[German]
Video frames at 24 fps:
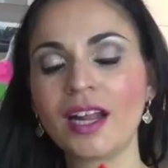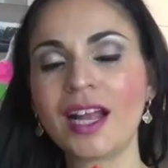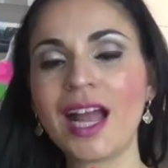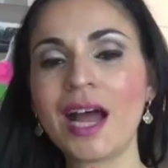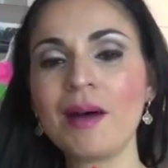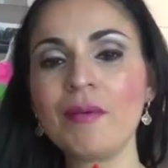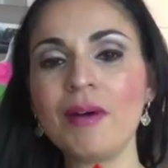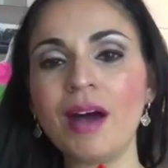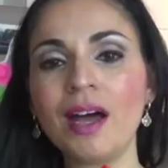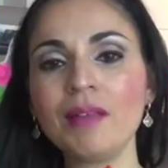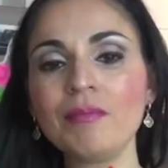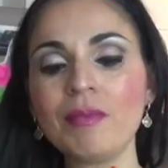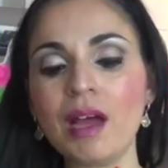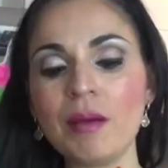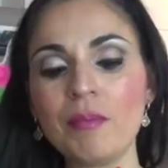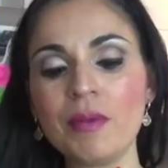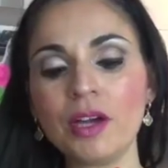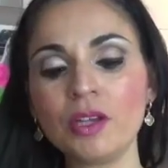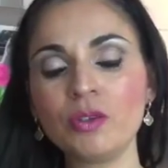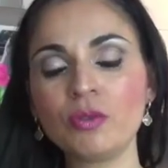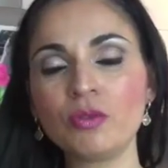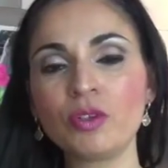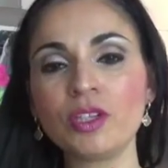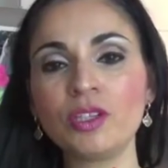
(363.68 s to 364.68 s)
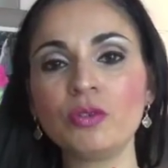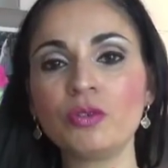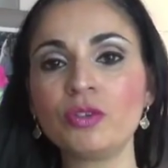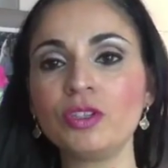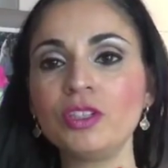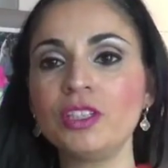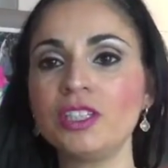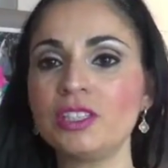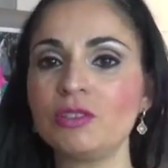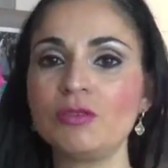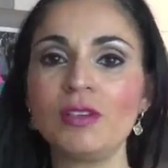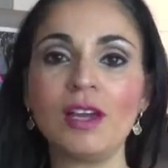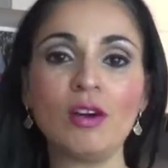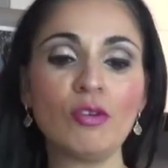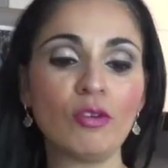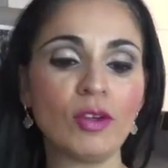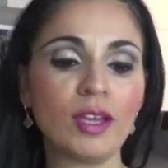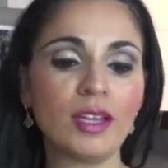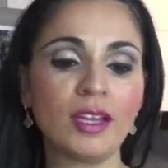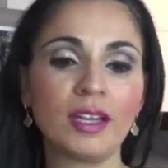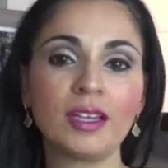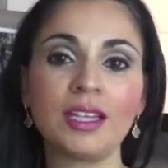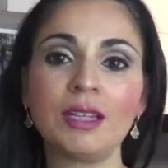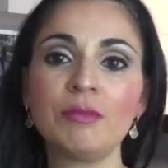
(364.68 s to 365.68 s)
dann kam er an, Mama, Nuki, Nuki. Ist ja
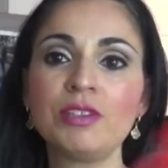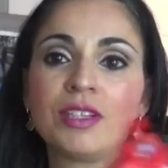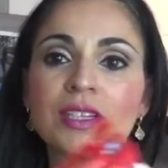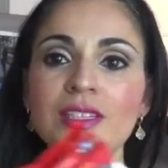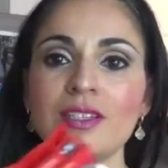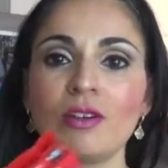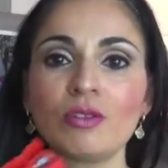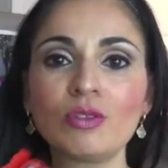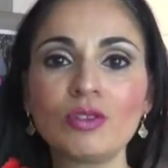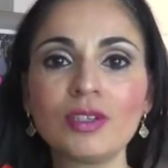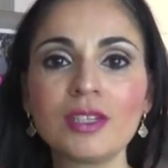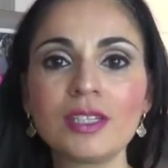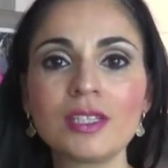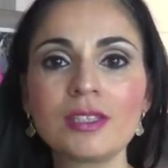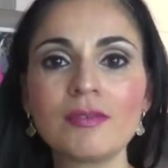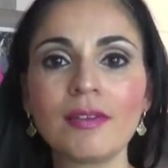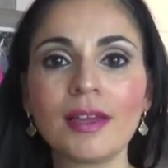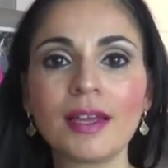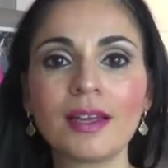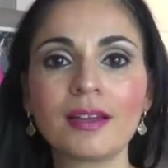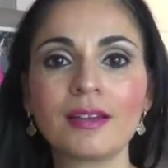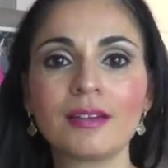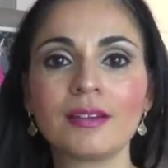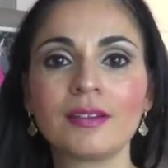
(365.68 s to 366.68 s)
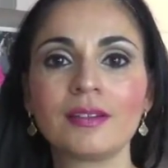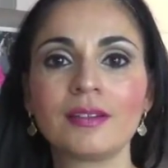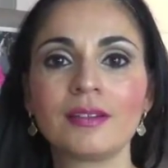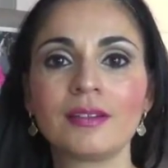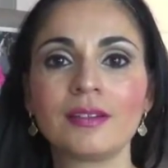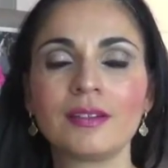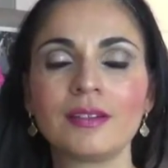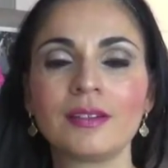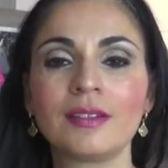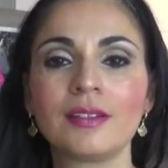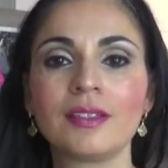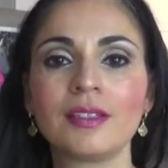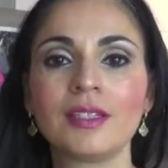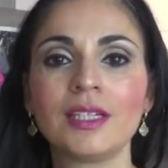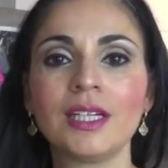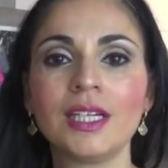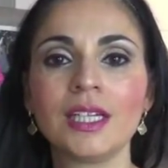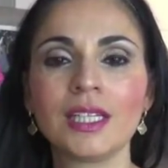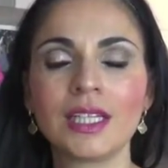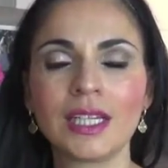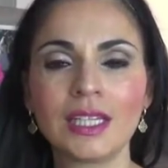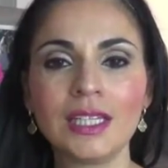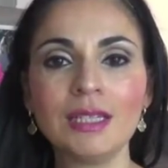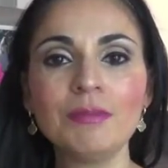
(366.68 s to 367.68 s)
okay, dann nehme ich das Auto jetzt weg.
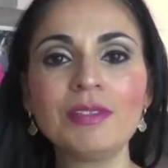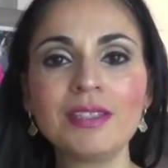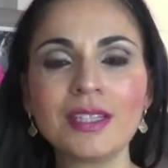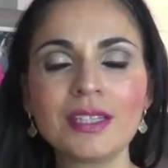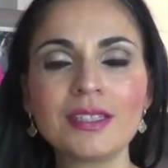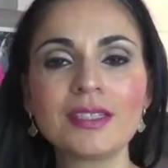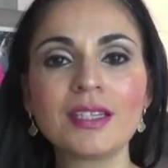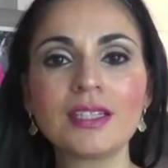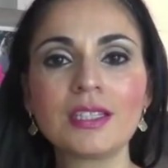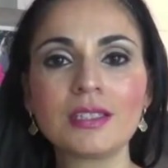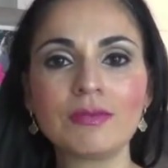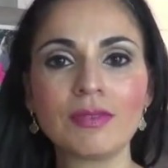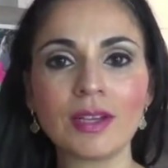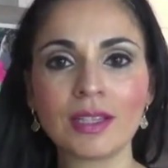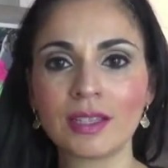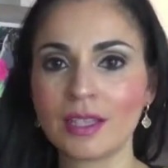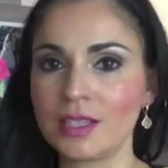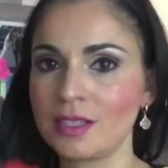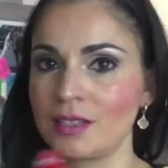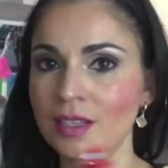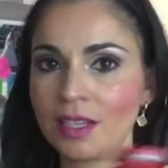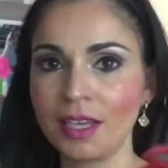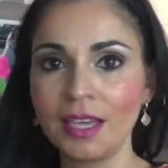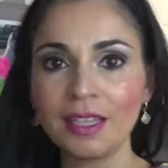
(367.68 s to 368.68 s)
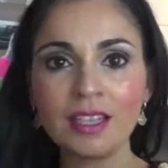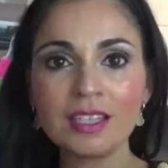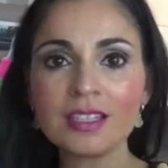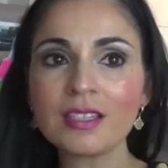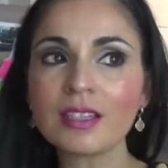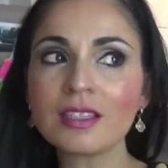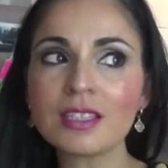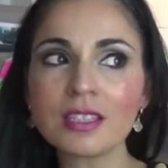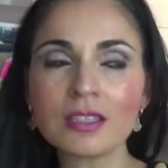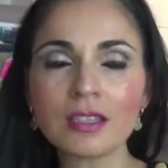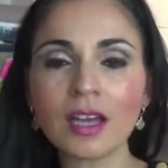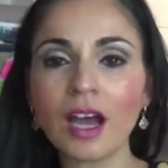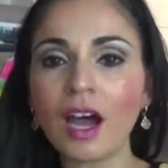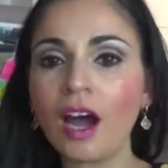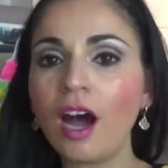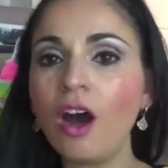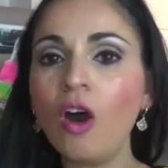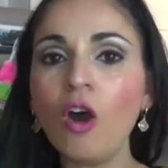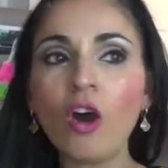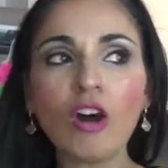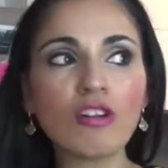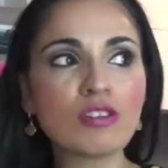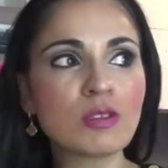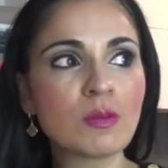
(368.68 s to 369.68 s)
Dann nehme ich das jetzt weg. Dann geht das jetzt
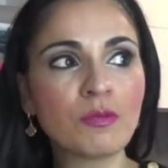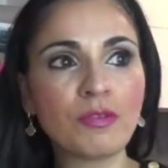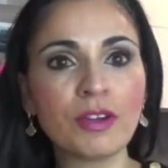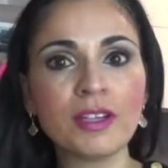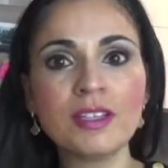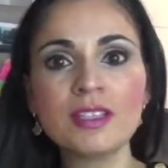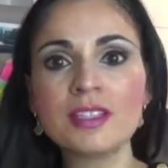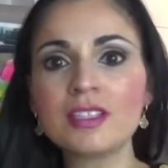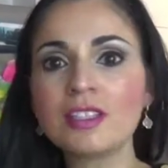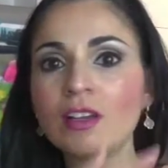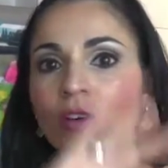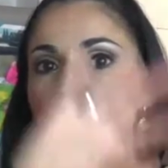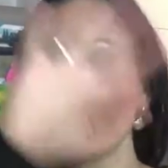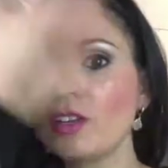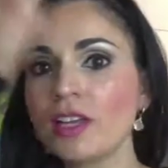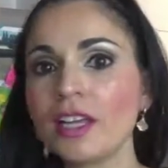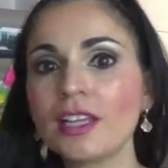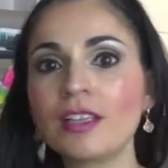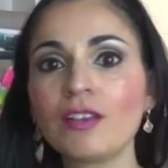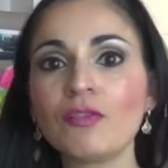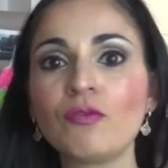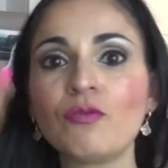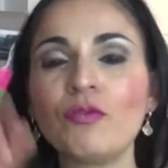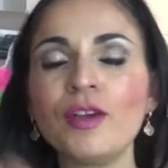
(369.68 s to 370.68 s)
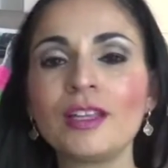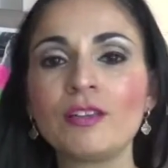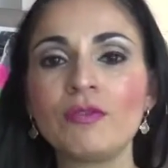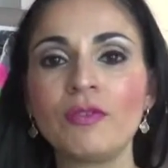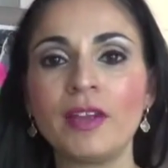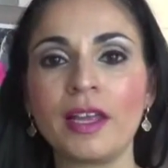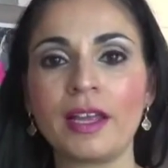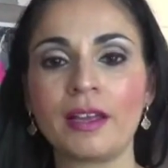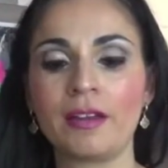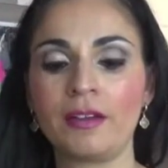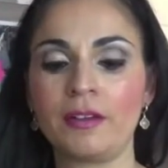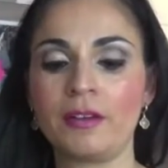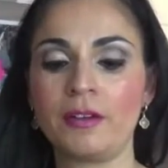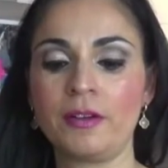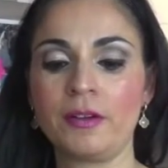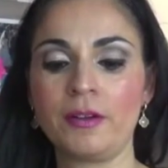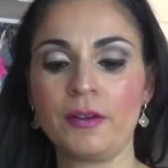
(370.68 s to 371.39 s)
auch aus dem Fenster und geht, fährt weg.